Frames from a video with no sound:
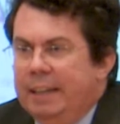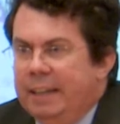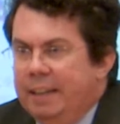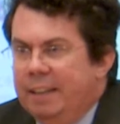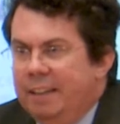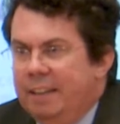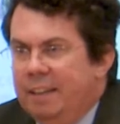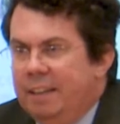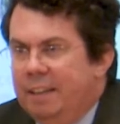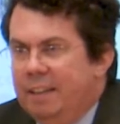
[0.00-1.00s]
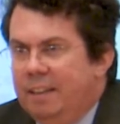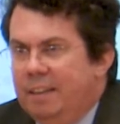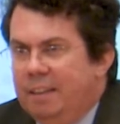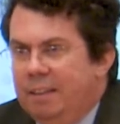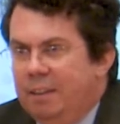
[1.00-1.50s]

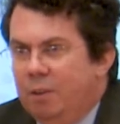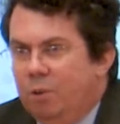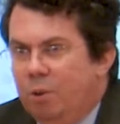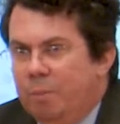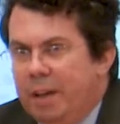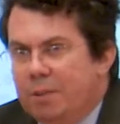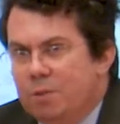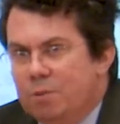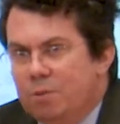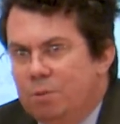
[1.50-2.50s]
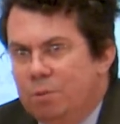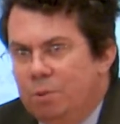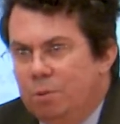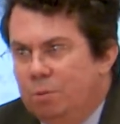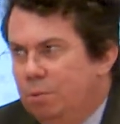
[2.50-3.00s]
E, e, eu começo
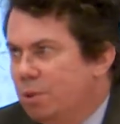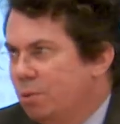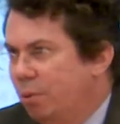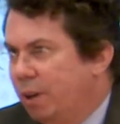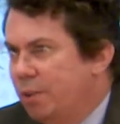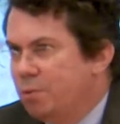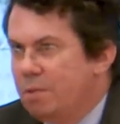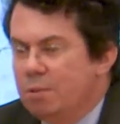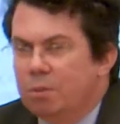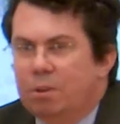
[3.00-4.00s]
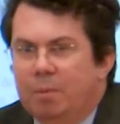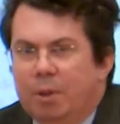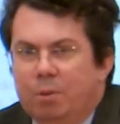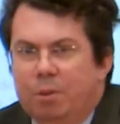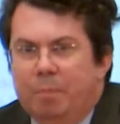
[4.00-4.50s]
com duas colocações, doutor
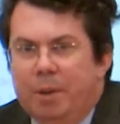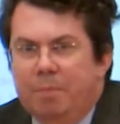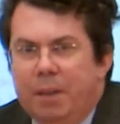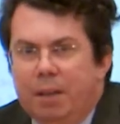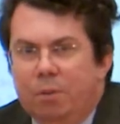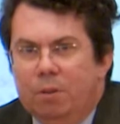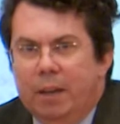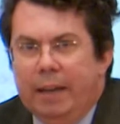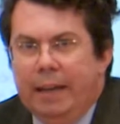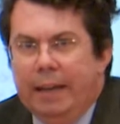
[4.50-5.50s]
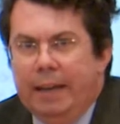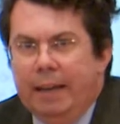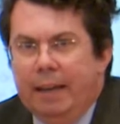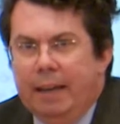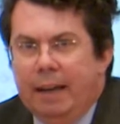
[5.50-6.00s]
Amador. Primeiro,
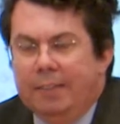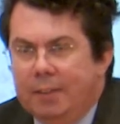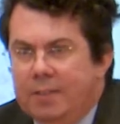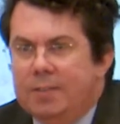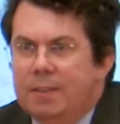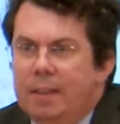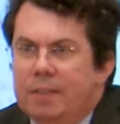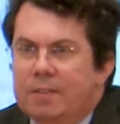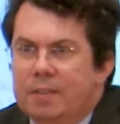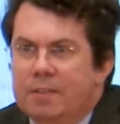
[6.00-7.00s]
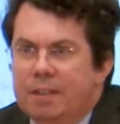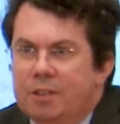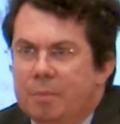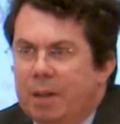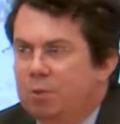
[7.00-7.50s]
é a tristeza de ser
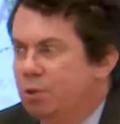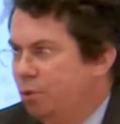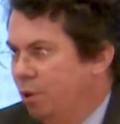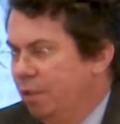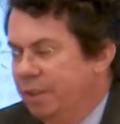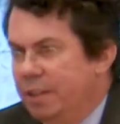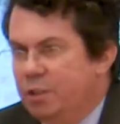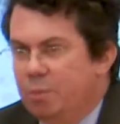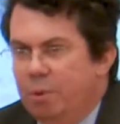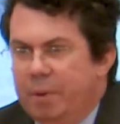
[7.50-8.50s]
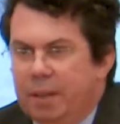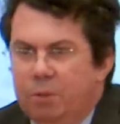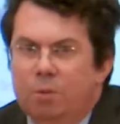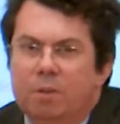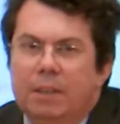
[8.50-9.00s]
chamado de jovem neste
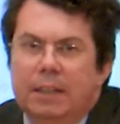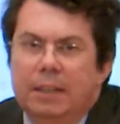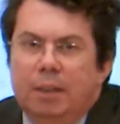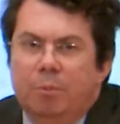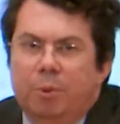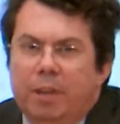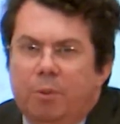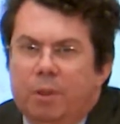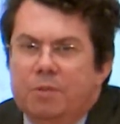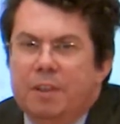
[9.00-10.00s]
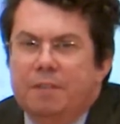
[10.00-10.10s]
momento, porque quando se